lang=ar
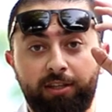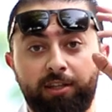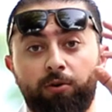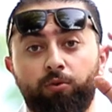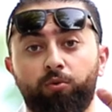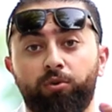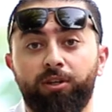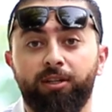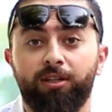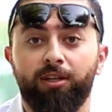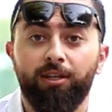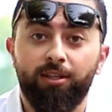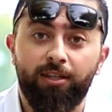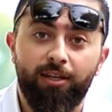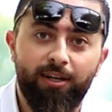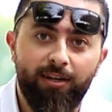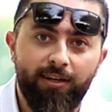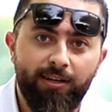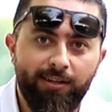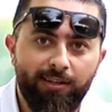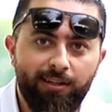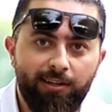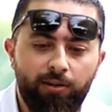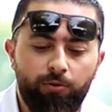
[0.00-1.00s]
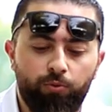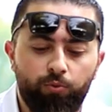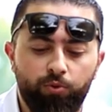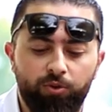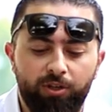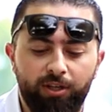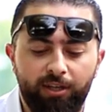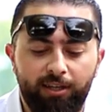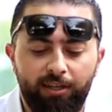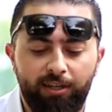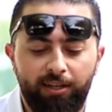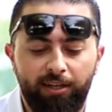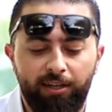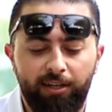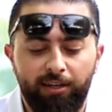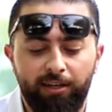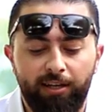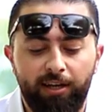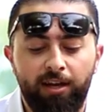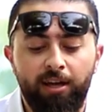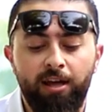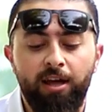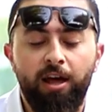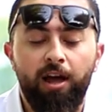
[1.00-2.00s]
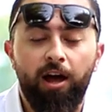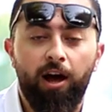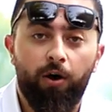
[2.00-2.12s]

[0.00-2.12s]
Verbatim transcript: دوله قطر يا ريت لو تحكي لنا